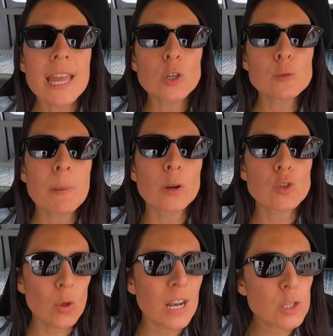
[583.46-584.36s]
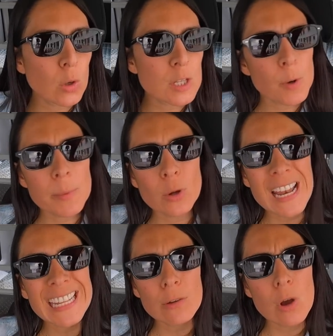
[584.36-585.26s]
de los peros o de las cosas por
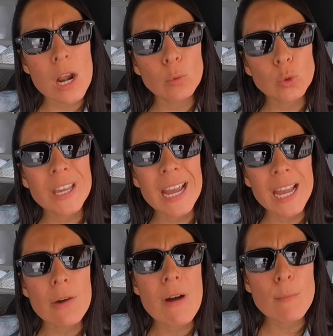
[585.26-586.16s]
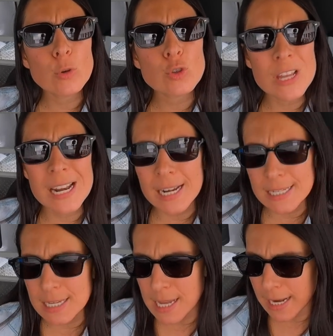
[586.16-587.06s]
mejorar que le veo al auto que acabamos de
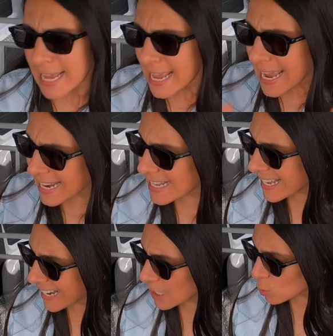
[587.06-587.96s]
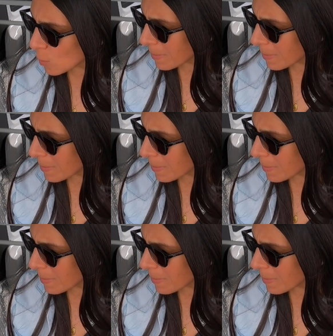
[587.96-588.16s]
reseñar. En este caso